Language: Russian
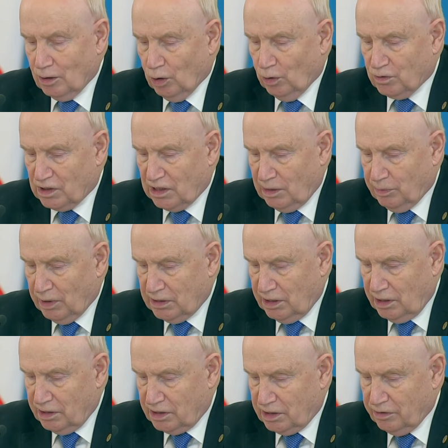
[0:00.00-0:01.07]
о
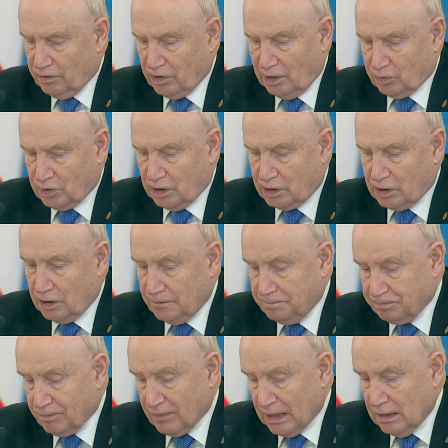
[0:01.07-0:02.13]
взаимодействии в рамках
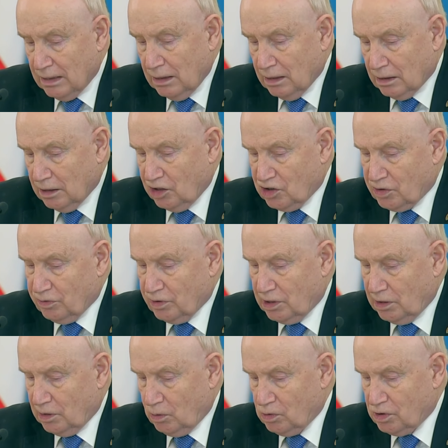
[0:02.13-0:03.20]
нашего
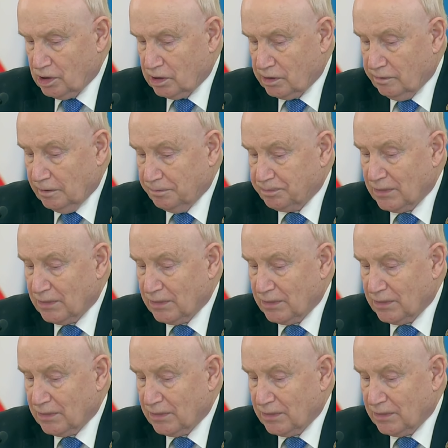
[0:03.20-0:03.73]
Содружества